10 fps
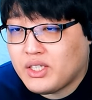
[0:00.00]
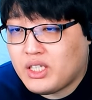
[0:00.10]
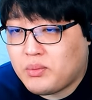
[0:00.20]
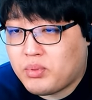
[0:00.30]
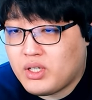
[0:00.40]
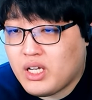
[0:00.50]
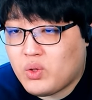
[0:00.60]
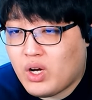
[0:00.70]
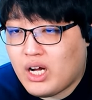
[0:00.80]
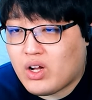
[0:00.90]
이번에도,
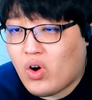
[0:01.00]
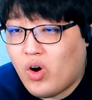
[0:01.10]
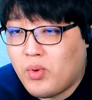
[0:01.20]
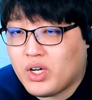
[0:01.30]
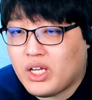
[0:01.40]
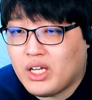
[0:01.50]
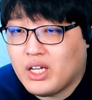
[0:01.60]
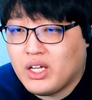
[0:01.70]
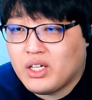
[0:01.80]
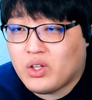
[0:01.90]
아, 거머리.
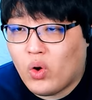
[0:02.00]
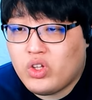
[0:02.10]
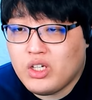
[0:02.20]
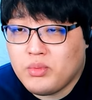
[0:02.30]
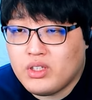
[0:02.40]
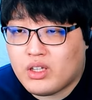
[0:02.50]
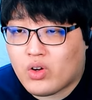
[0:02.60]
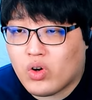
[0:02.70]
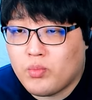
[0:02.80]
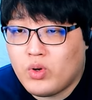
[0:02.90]
여드름 있는 데다
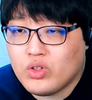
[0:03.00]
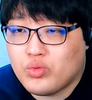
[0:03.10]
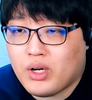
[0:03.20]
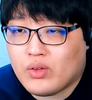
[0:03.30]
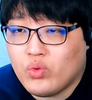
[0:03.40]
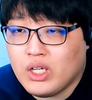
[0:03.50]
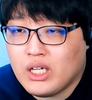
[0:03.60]
거머리 두면 안 돼?